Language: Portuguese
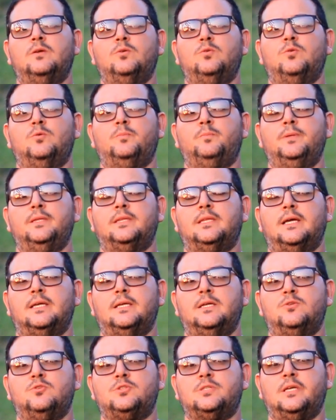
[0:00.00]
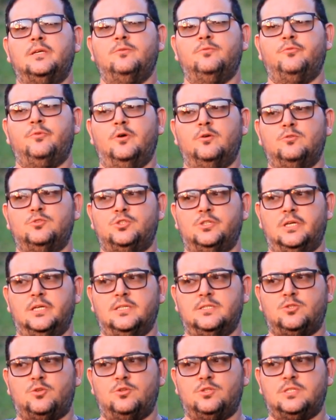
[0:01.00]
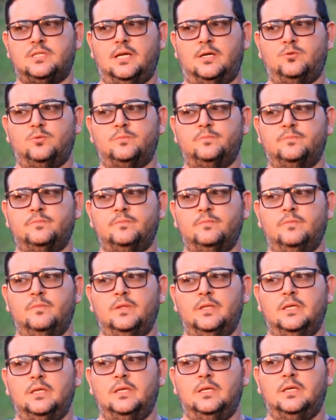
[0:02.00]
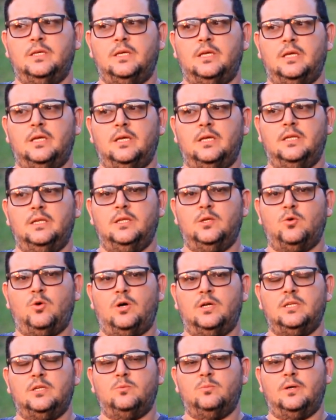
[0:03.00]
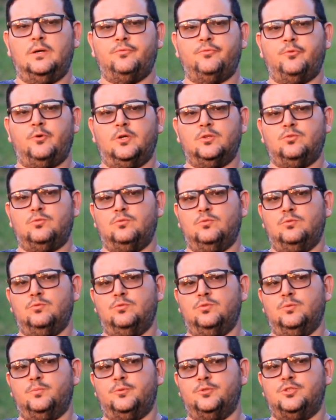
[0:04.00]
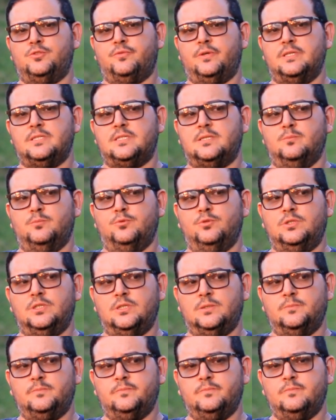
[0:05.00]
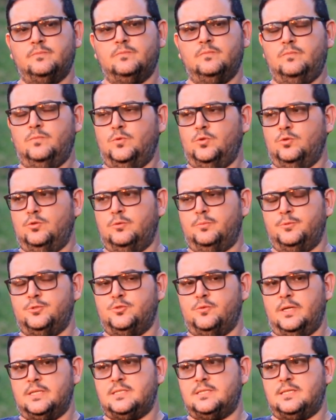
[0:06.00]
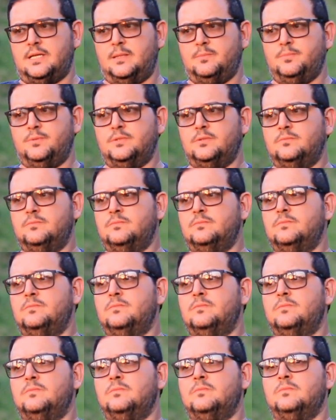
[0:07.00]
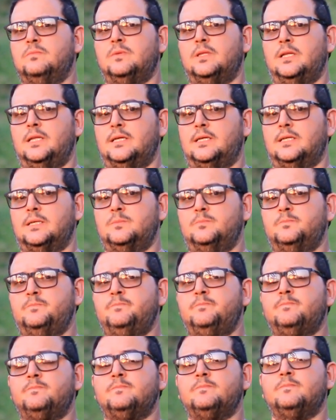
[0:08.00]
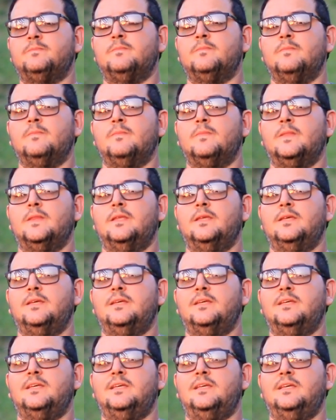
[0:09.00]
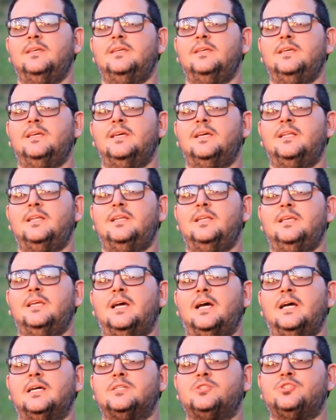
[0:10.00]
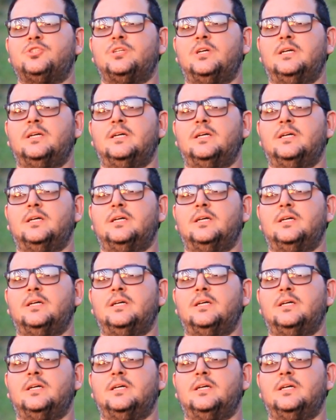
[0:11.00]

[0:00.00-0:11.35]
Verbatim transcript: O Pitaieiro Sem Foco de rede social, ele olha uma foto num grupo de Facebook, num grupo de WhatsApp, Telegram, e ele acha